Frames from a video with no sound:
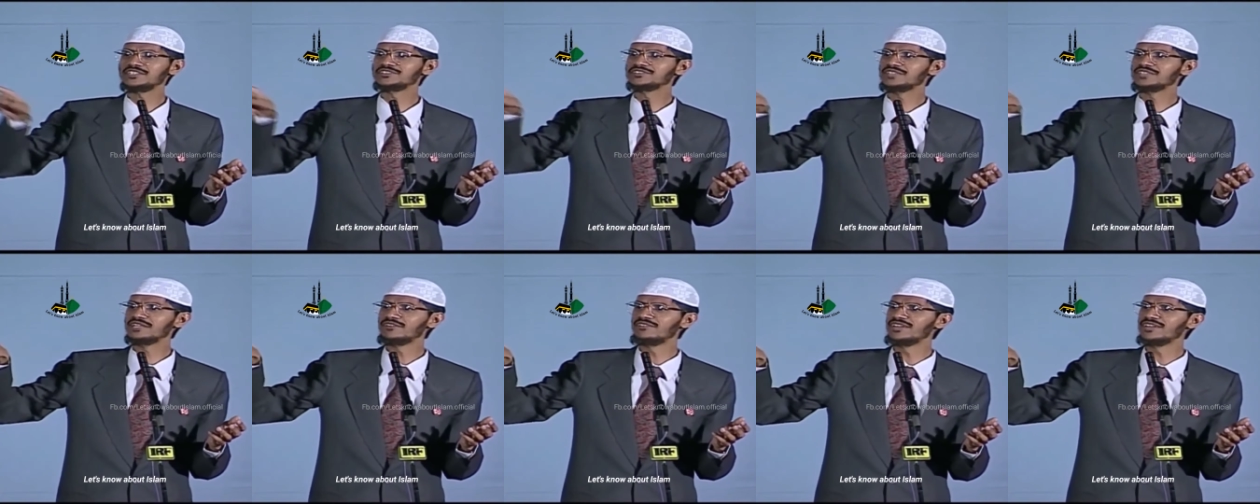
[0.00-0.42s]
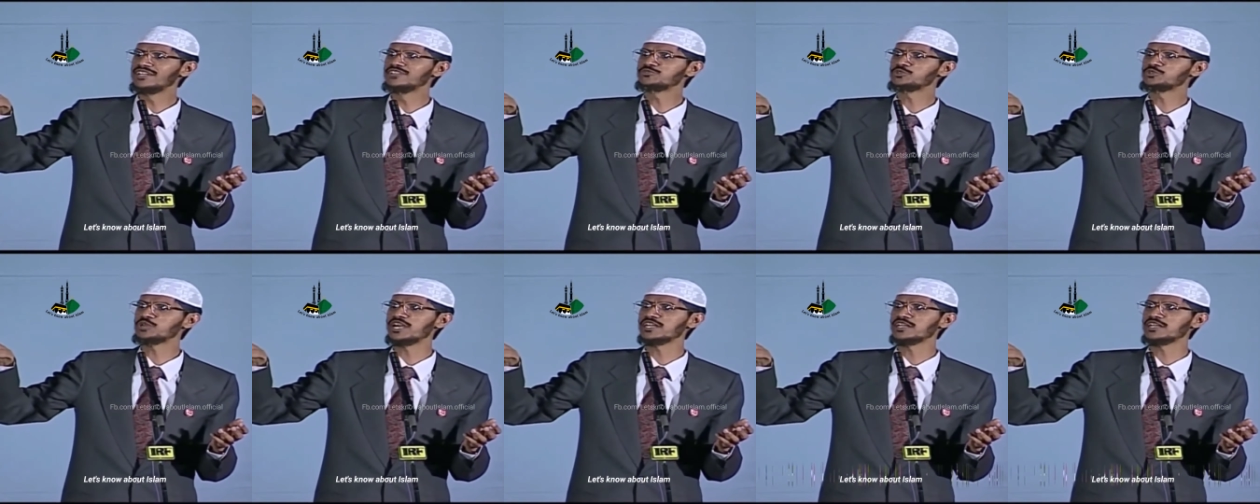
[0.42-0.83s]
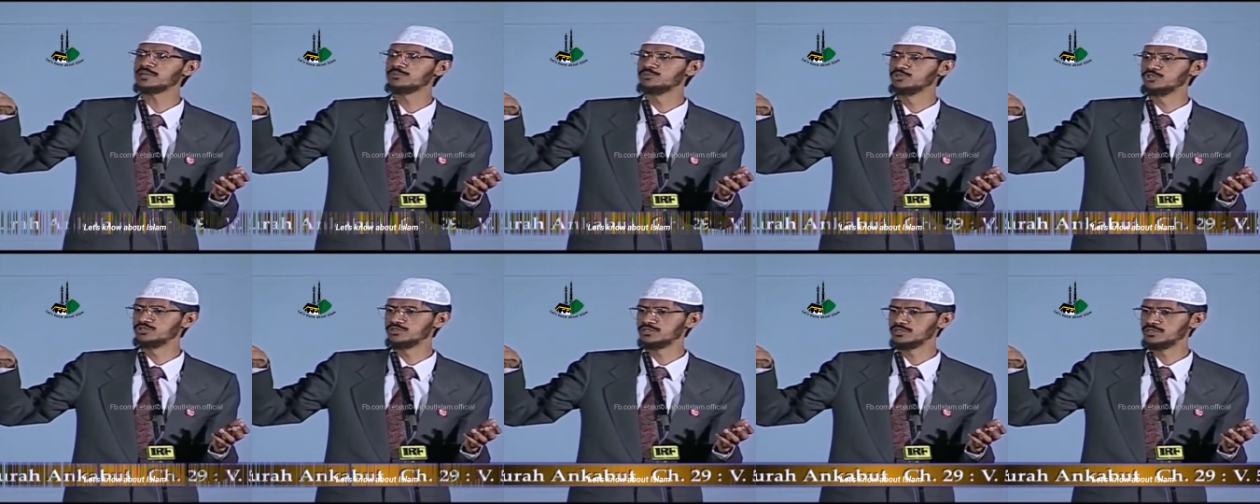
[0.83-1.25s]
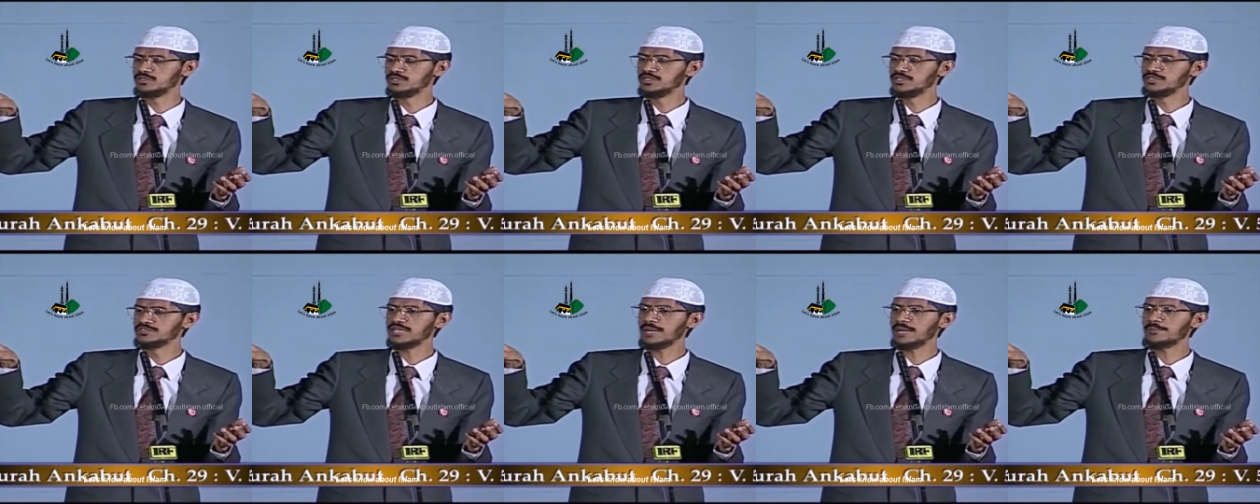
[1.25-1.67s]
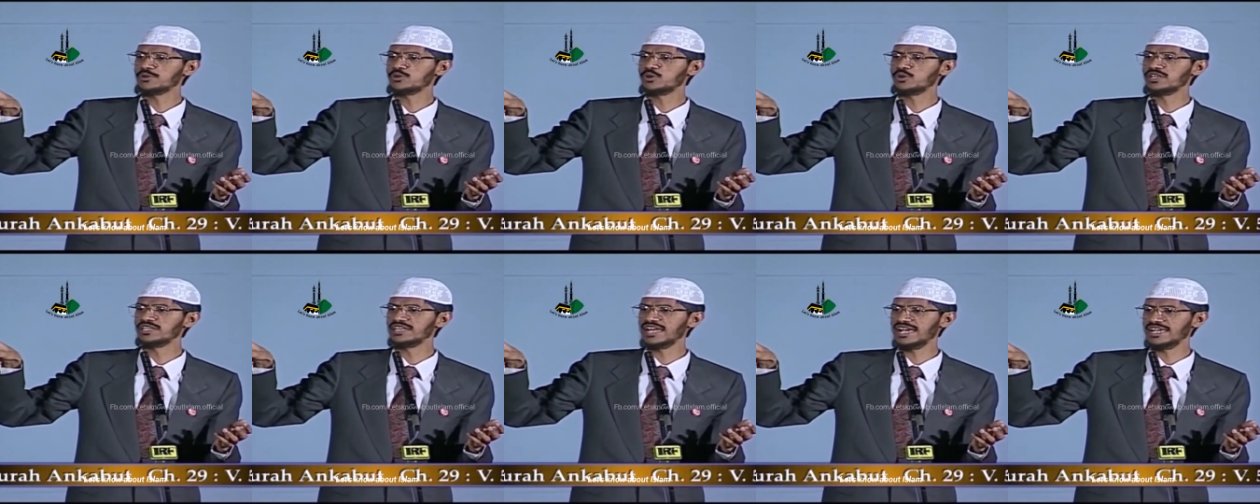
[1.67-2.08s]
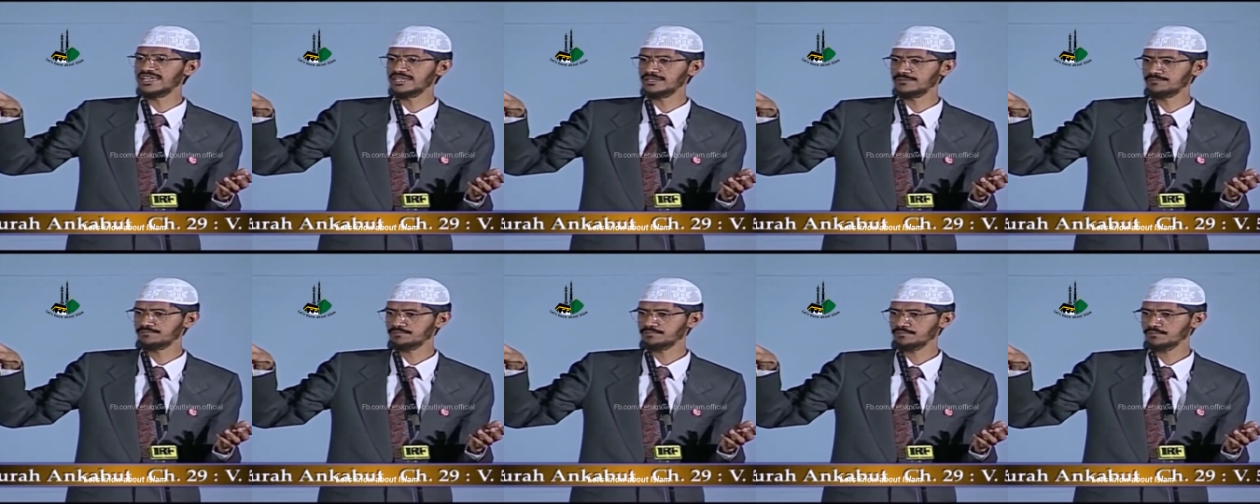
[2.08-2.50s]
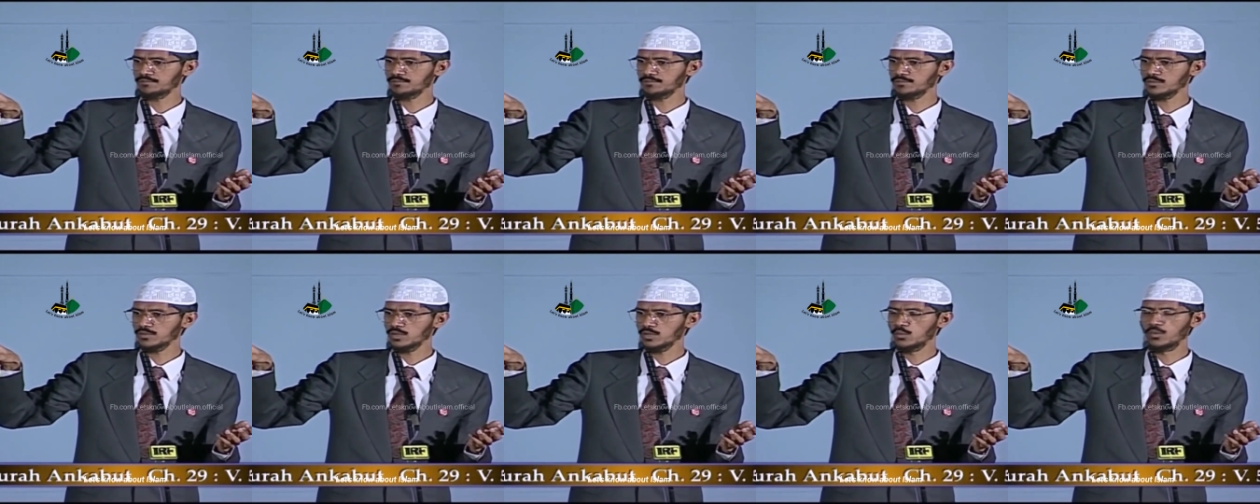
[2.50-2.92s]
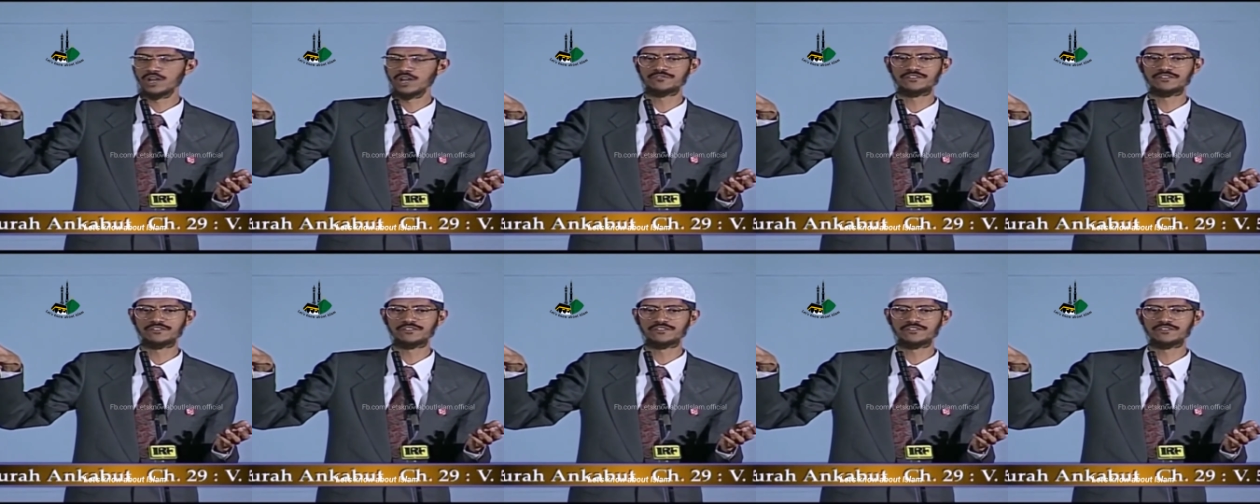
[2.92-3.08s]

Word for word: এর উত্তর আছে সুরা আনকাবুতে ছাপ্পান্ন নম্বর আয়াতে